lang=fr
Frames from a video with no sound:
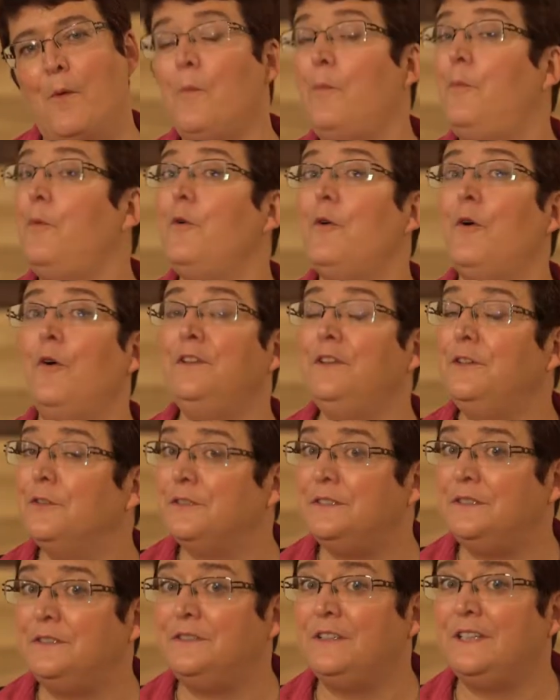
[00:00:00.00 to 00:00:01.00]
On peut en
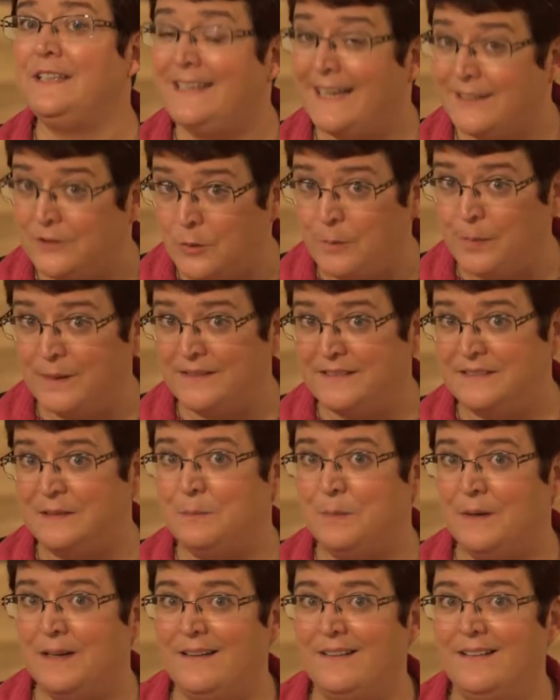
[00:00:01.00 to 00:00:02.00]
identifier quatre
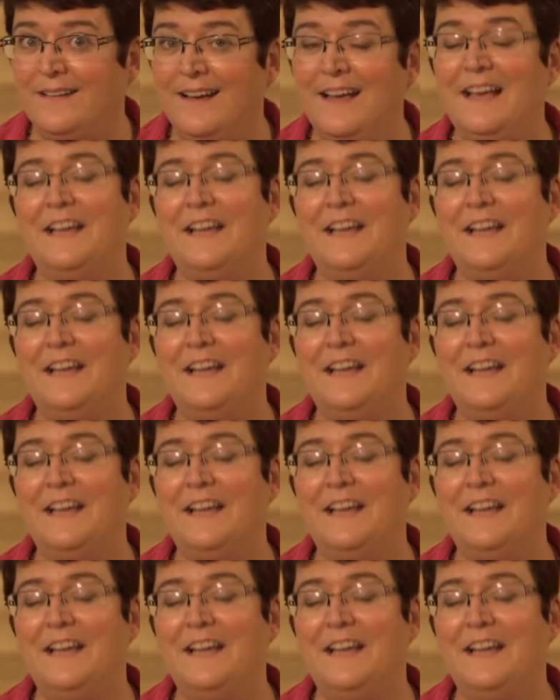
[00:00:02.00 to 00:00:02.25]
principales.